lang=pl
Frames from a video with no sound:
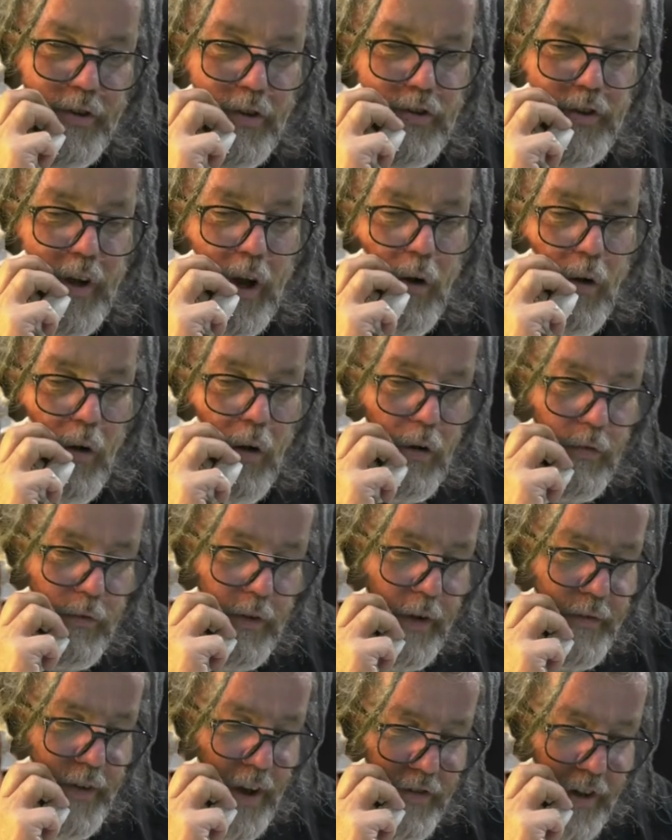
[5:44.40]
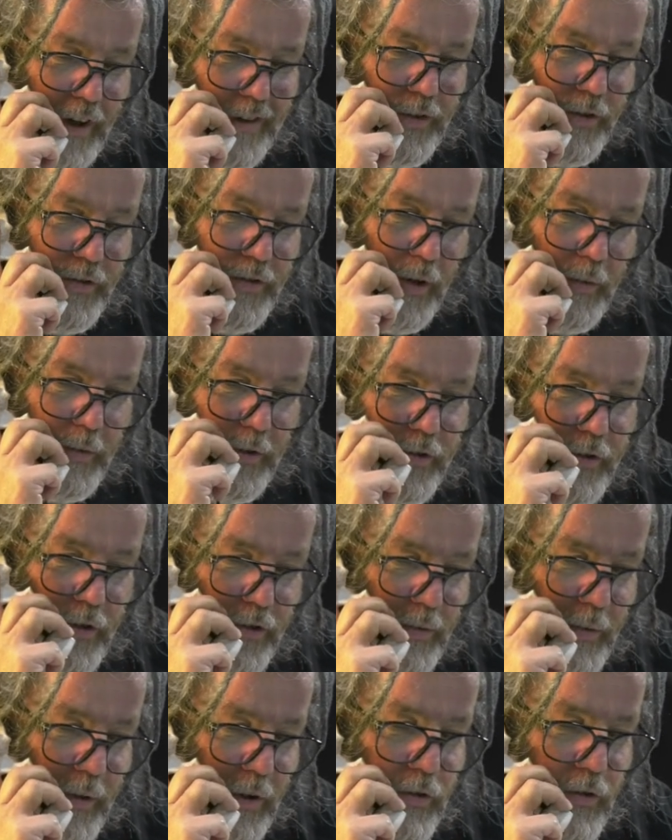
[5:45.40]
z chińskiego. Wiesz, jak to zrobić,
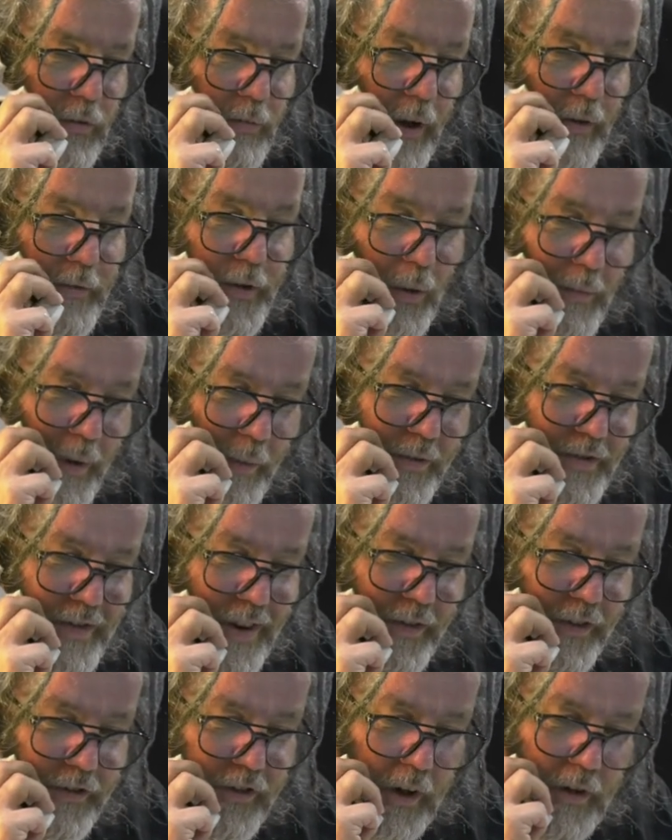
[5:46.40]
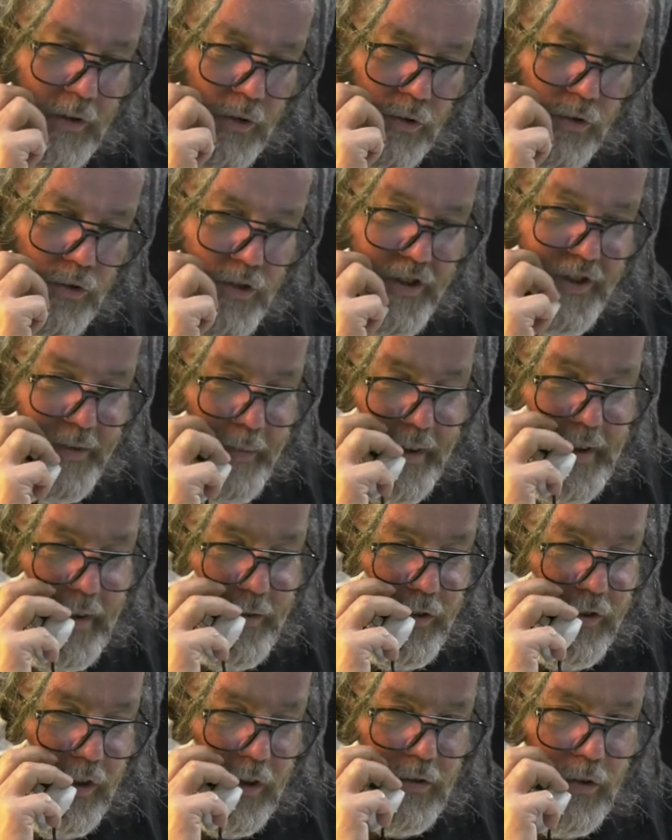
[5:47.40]
rozumiesz? Tylko ma nie wycieknąć, nic ma nie
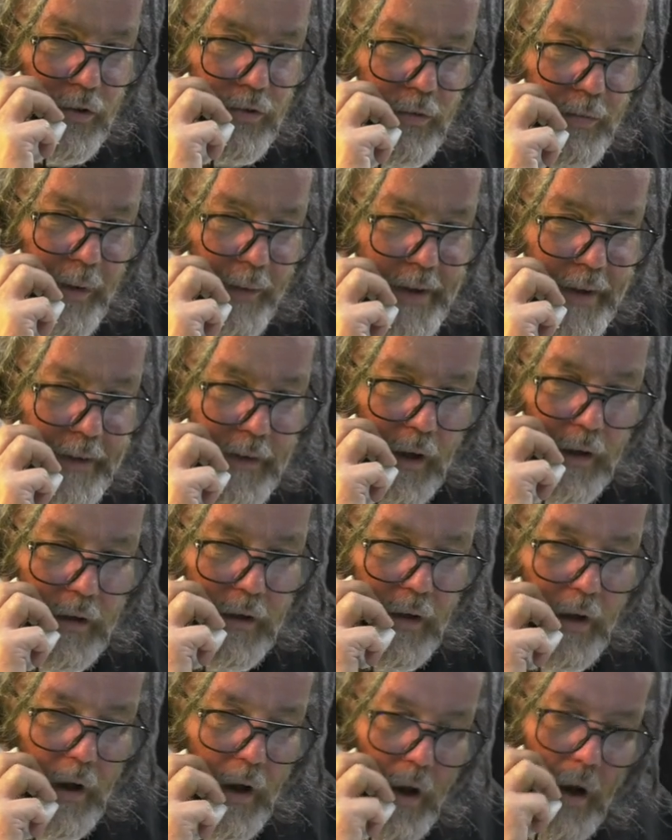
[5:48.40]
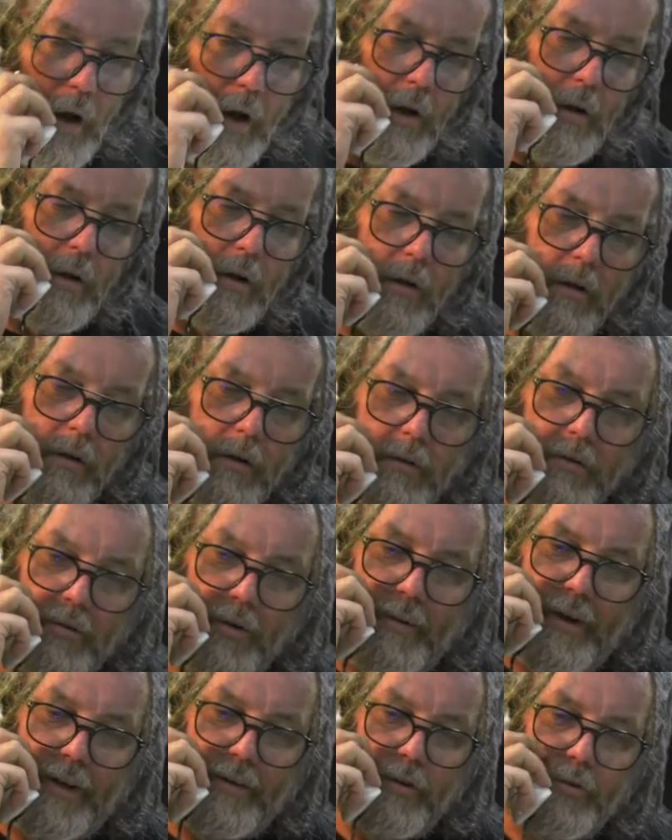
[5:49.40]
wycieknąć, pamiętaj.
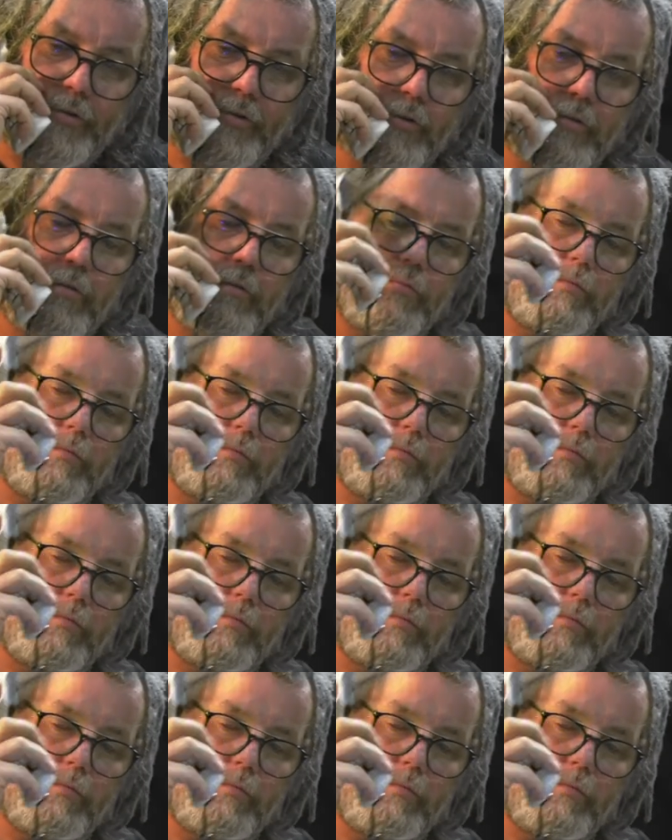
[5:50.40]
Dobranoc.